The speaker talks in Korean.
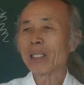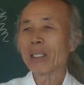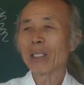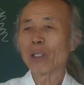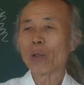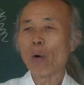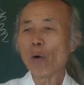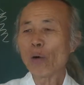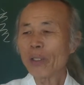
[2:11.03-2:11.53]

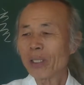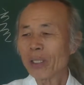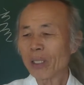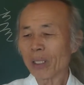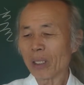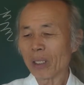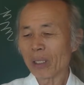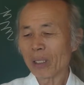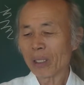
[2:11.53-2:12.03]
어,
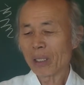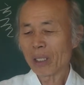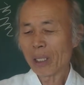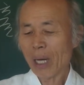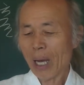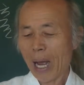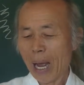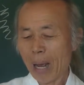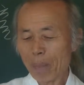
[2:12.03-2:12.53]
오히려
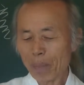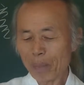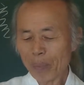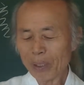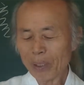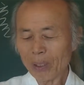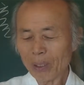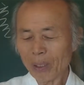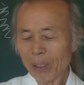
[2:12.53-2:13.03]
한
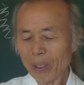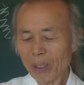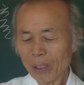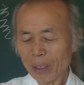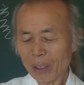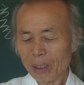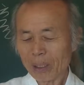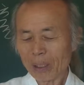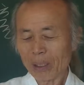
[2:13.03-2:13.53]

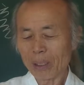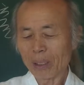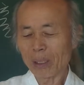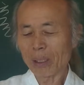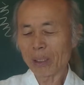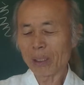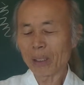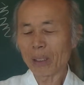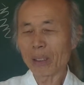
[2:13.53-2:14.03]
번더
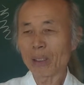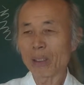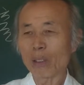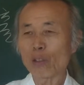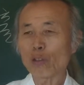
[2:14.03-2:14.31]
어,